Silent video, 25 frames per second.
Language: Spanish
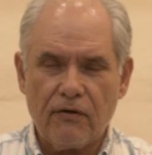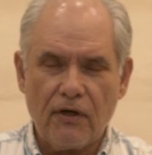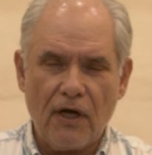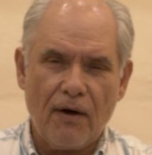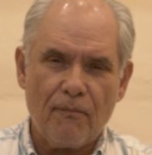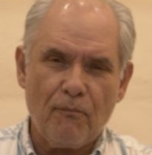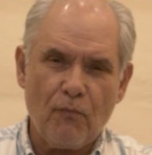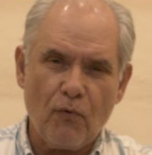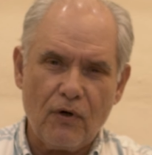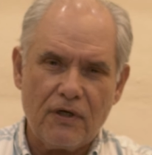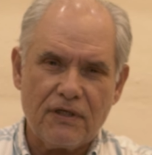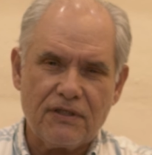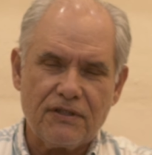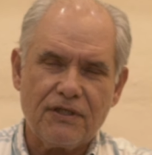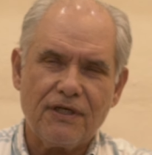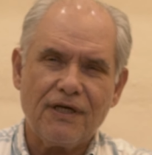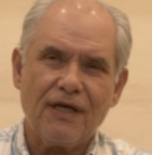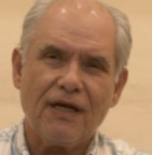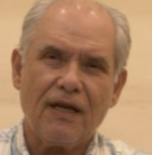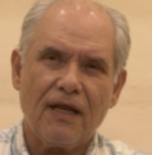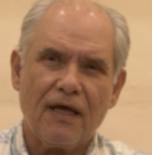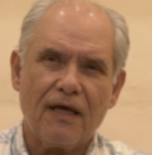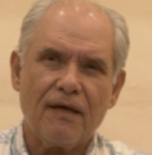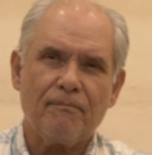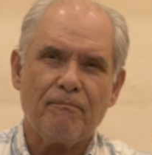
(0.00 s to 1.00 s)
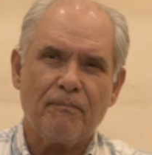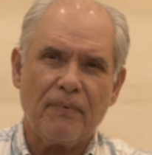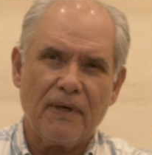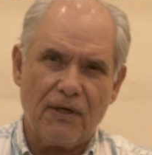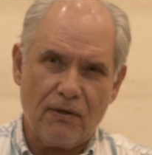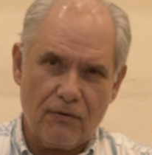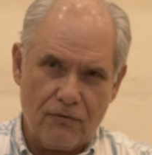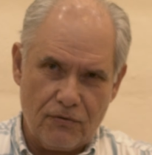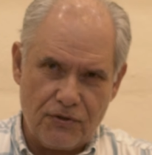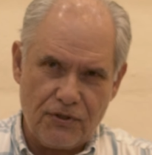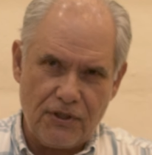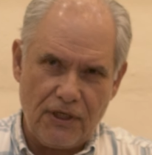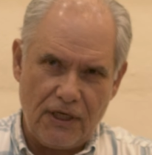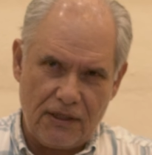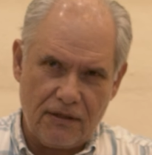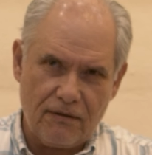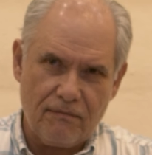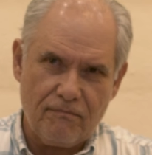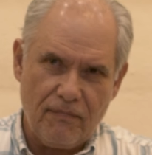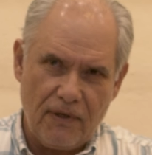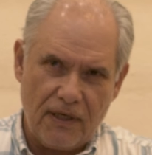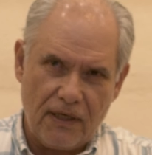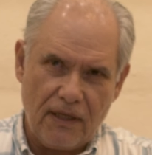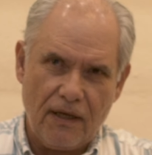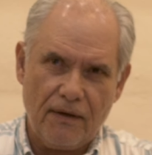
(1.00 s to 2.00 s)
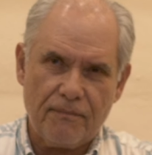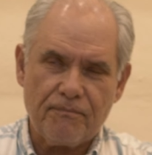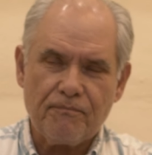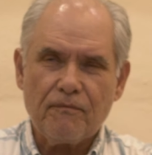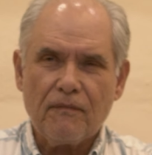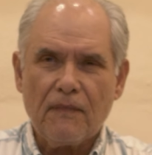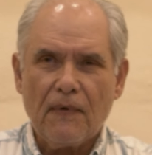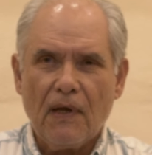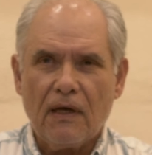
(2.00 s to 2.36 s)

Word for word: llamo el Chile de Pinochet, ¿verdad?